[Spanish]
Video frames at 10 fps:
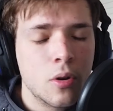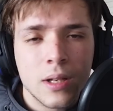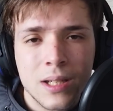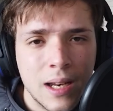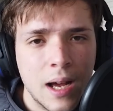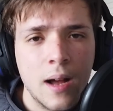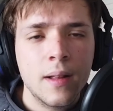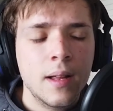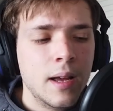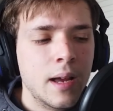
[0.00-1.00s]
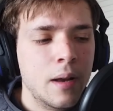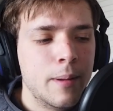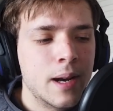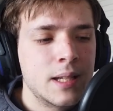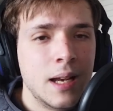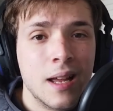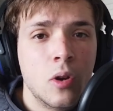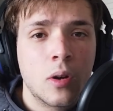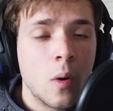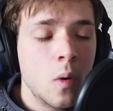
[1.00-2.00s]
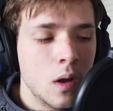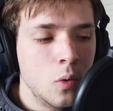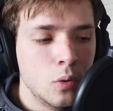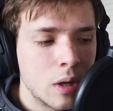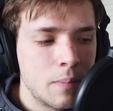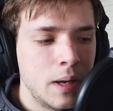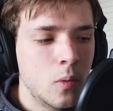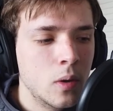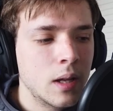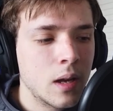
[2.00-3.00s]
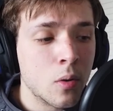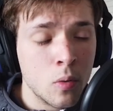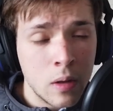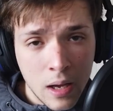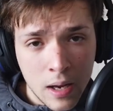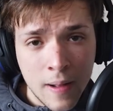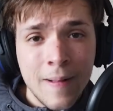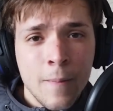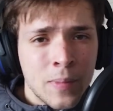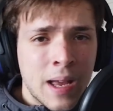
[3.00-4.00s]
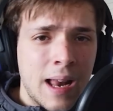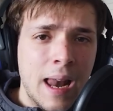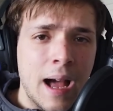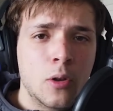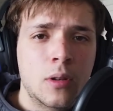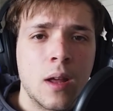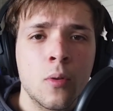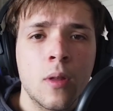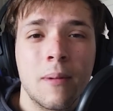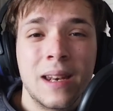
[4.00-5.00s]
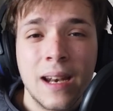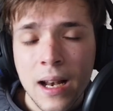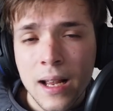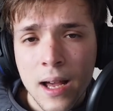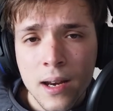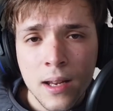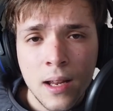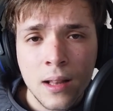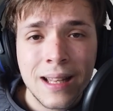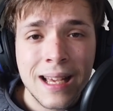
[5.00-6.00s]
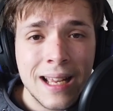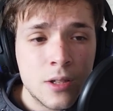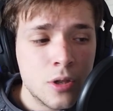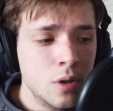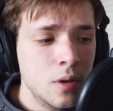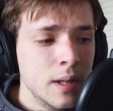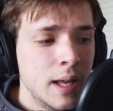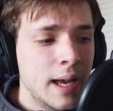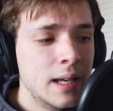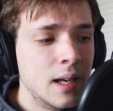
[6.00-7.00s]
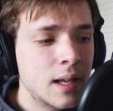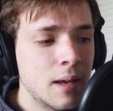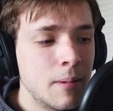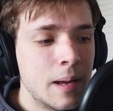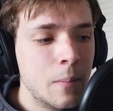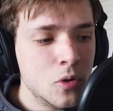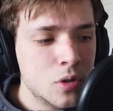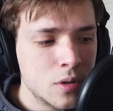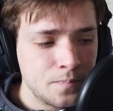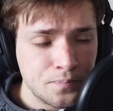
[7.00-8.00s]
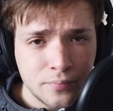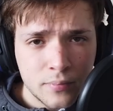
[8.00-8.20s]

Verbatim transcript: yo creo que será el brasileño el que juegue junto a Azpilicueta y Rudiger. La otra duda viene en el carril derecho, en el que veremos